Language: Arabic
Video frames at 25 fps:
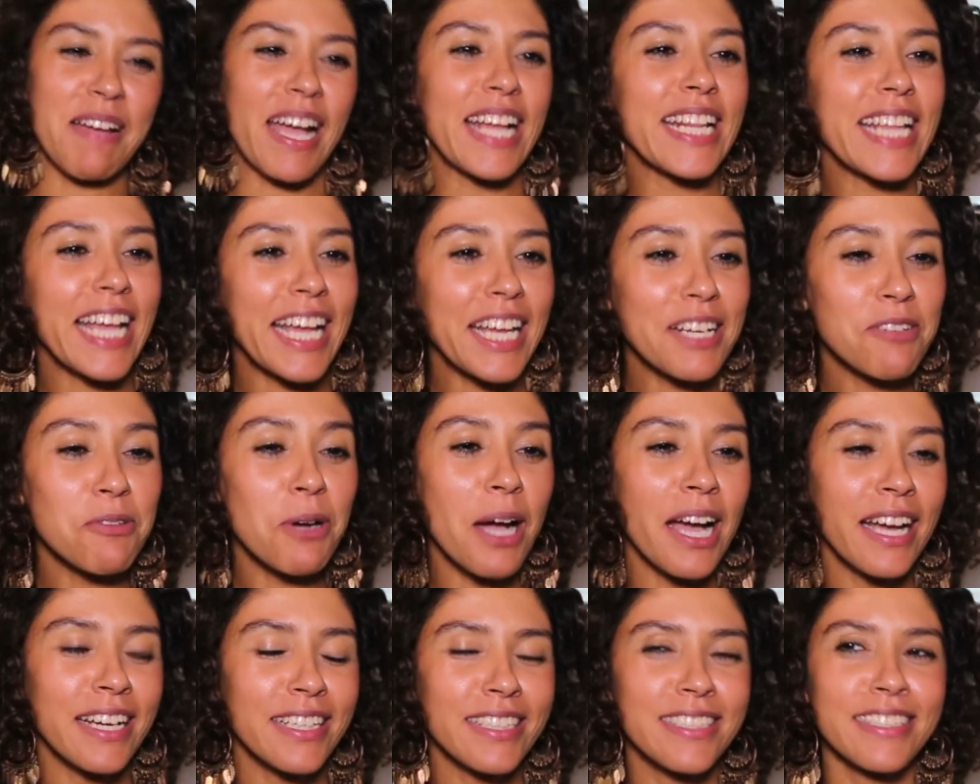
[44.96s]
معنا غير
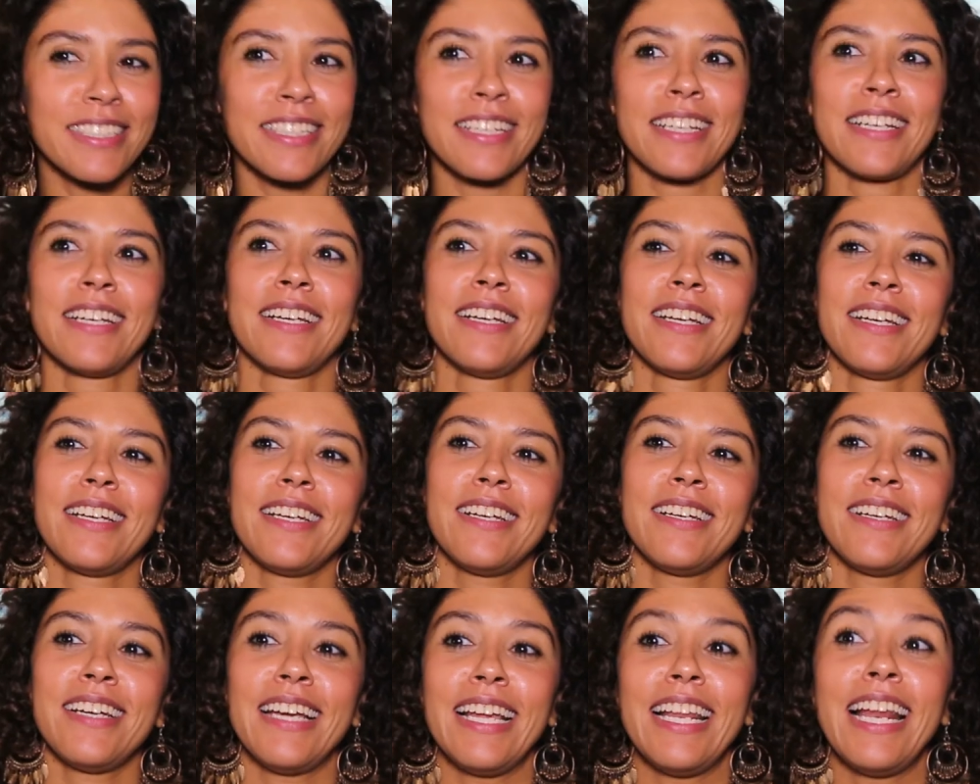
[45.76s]
واحد
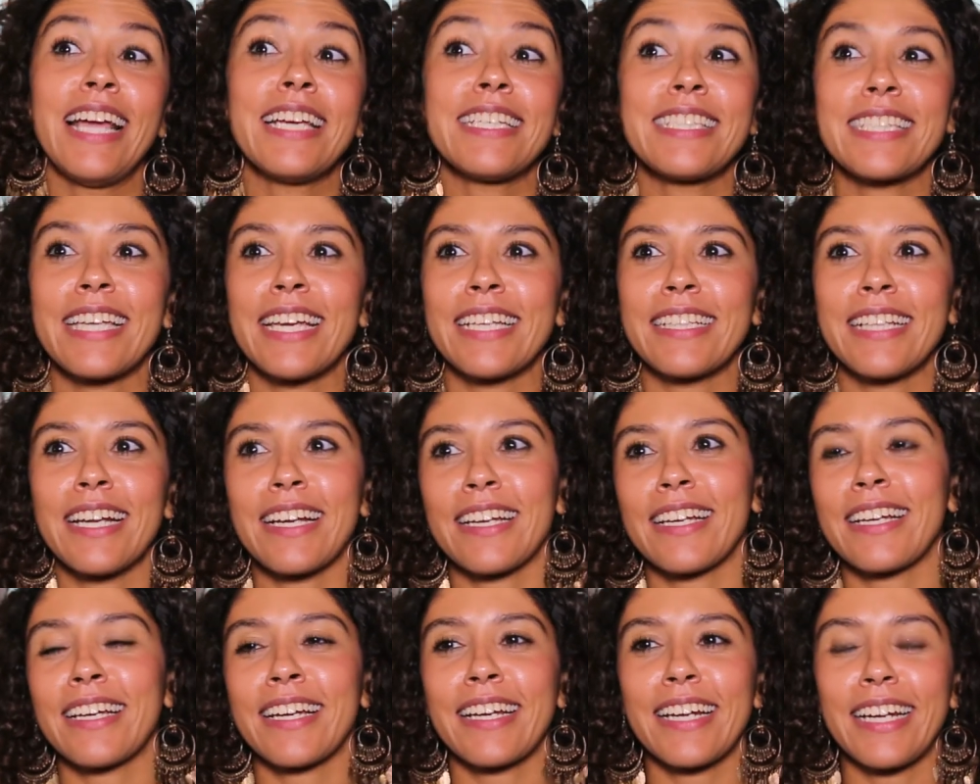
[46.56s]
آه، علاش كاينه
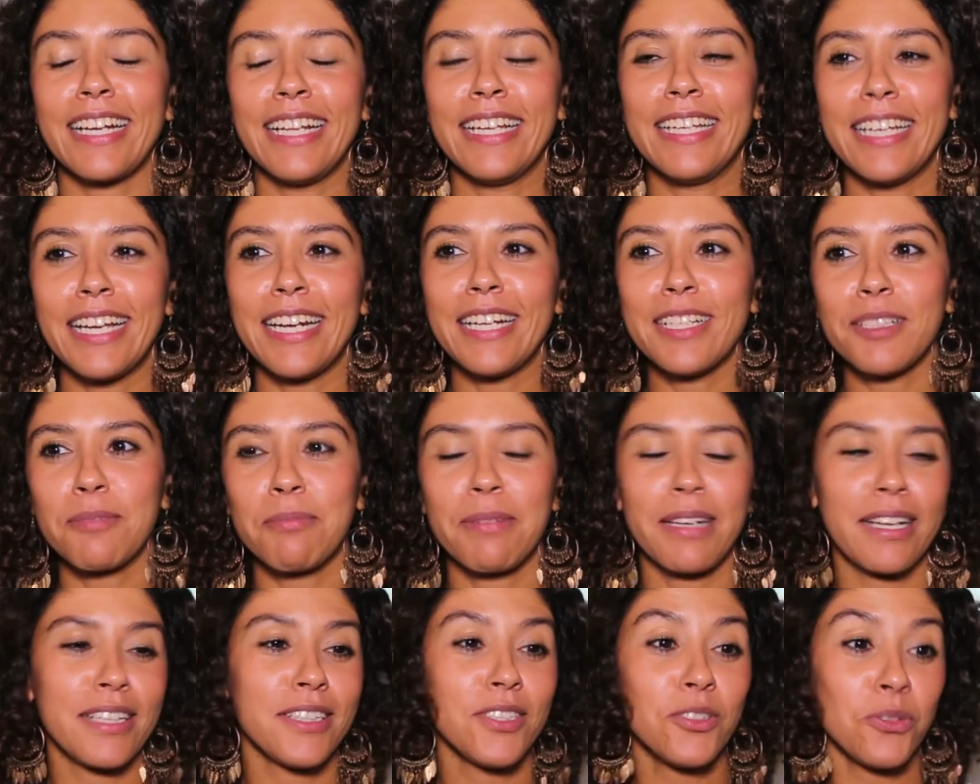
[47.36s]
العيالات
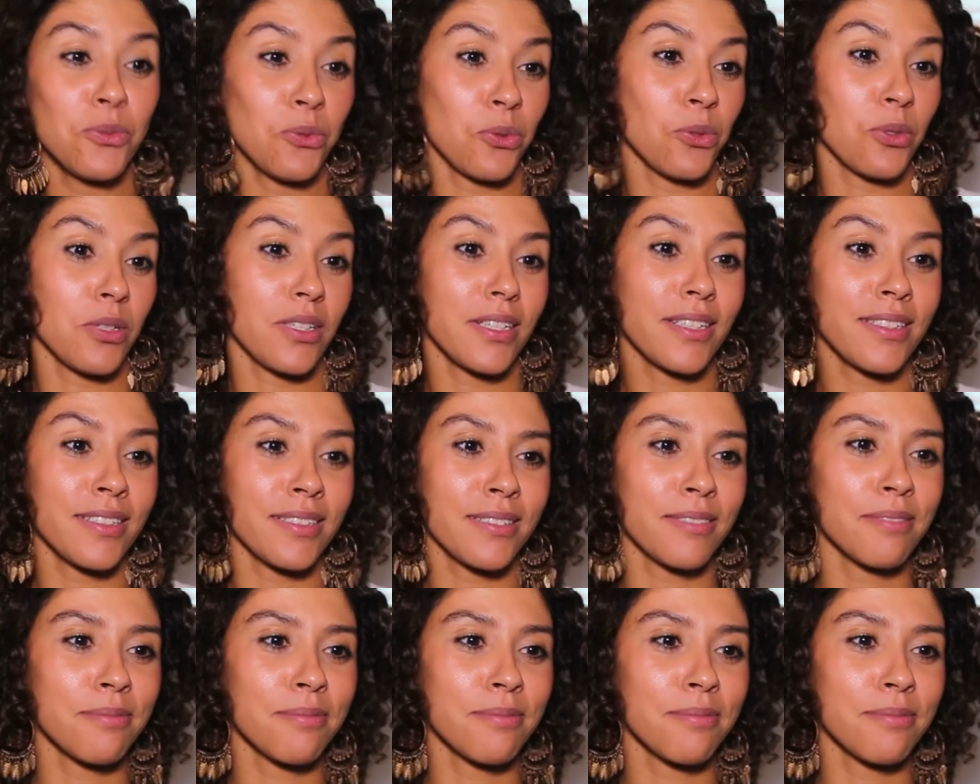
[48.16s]
ما نقدرش نقول لك